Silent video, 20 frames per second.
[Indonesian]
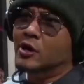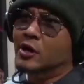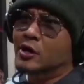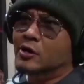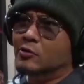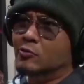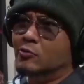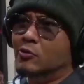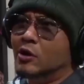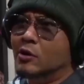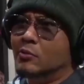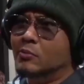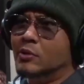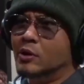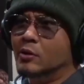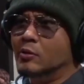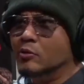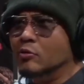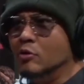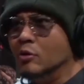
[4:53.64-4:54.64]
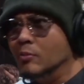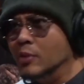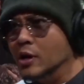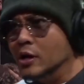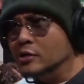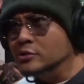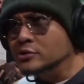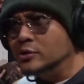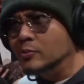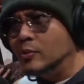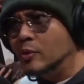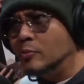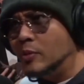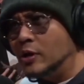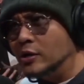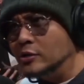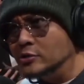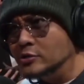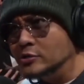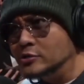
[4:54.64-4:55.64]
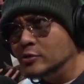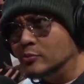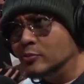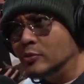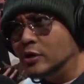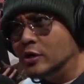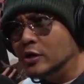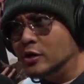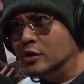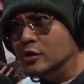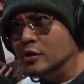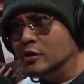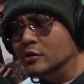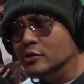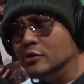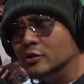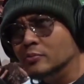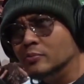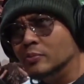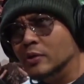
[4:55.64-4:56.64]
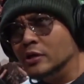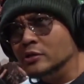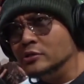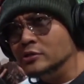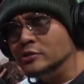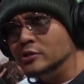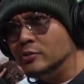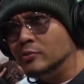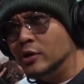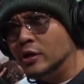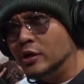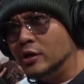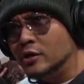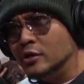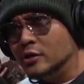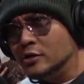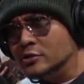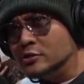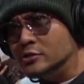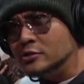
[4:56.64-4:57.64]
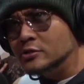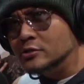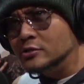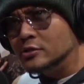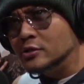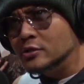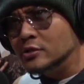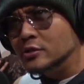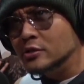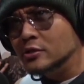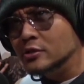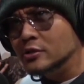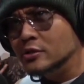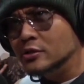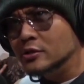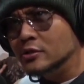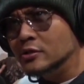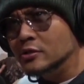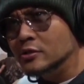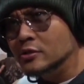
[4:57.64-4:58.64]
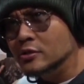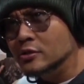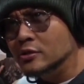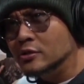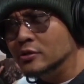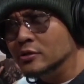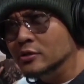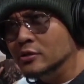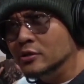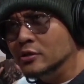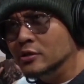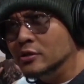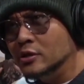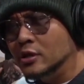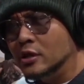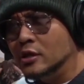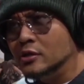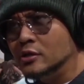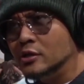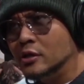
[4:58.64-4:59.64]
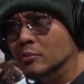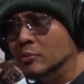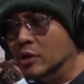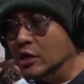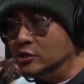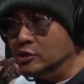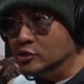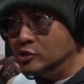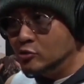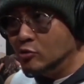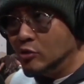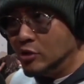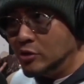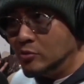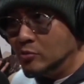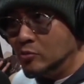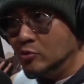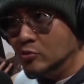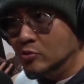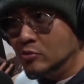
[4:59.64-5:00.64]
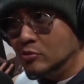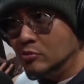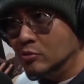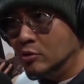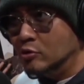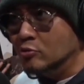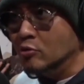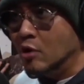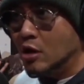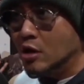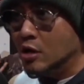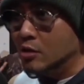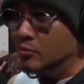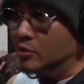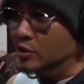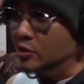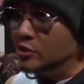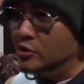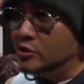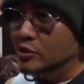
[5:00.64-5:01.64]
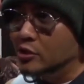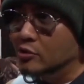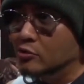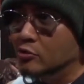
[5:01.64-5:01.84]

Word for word: kan gue gue bareng sama Panji sama er, uh, Panji sama Ernest uh, Iya, sama Ajis doa ibu. Wah itu agama dijadikan